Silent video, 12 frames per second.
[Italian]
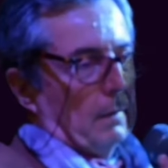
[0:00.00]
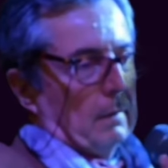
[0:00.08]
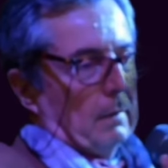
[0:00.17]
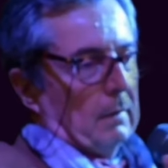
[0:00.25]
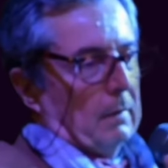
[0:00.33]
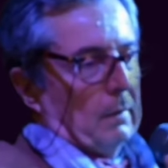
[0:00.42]

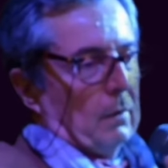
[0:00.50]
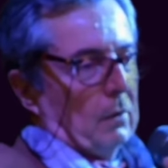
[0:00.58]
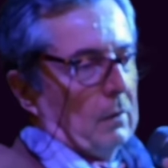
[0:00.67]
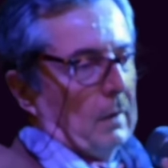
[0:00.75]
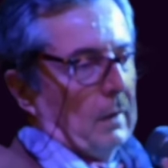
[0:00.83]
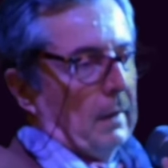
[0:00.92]

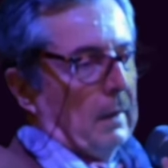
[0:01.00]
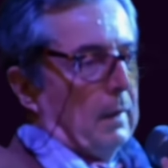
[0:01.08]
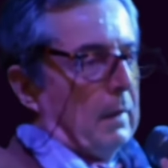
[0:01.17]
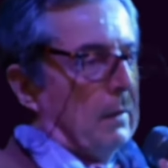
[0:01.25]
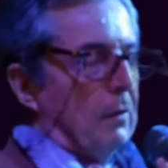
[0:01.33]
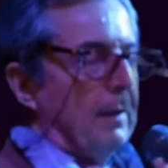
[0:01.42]
Non,
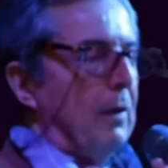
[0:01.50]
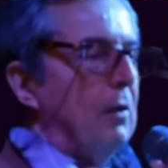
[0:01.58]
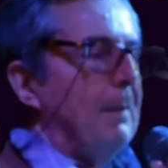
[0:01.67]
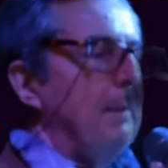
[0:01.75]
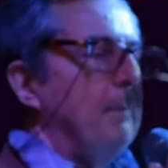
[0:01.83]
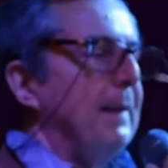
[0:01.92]
non hanno
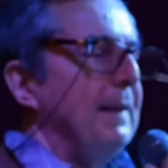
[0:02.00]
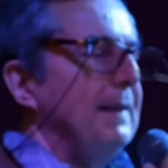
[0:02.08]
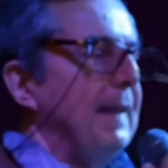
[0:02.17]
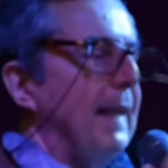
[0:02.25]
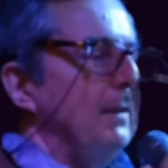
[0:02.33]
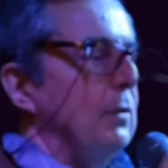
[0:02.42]
mai
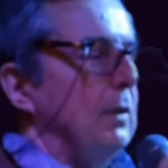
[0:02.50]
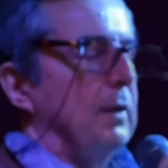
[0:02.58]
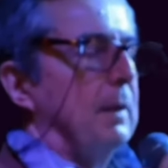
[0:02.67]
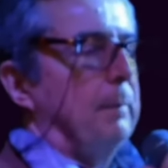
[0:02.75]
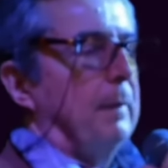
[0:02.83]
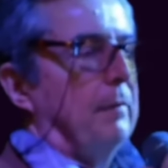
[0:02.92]
pensato di
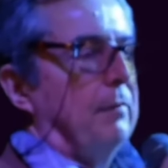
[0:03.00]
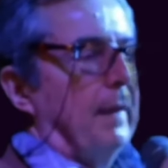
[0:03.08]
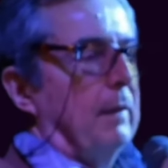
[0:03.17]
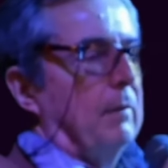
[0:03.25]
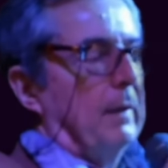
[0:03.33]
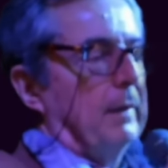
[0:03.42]
saper
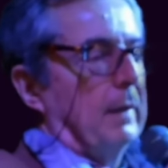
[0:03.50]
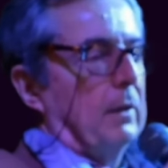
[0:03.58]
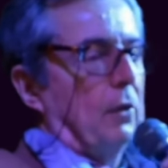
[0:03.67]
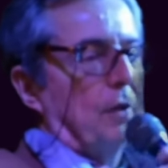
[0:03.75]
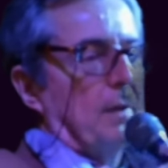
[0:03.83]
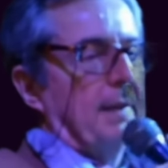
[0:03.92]
fare
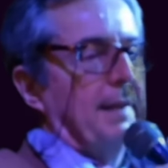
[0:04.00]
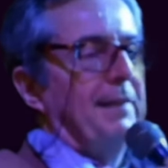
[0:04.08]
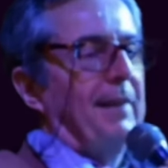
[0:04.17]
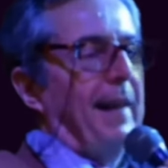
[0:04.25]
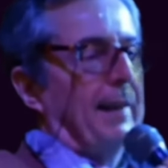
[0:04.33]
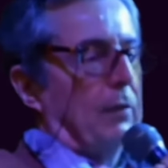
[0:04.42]
qualcosa di
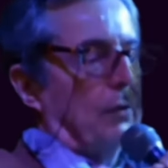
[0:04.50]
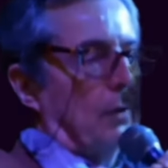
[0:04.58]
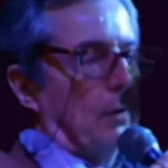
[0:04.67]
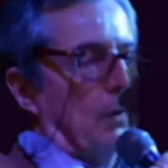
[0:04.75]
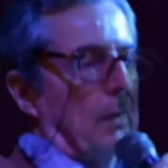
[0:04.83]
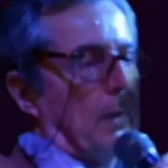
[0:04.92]

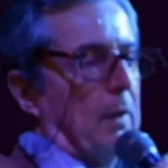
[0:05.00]
diverso,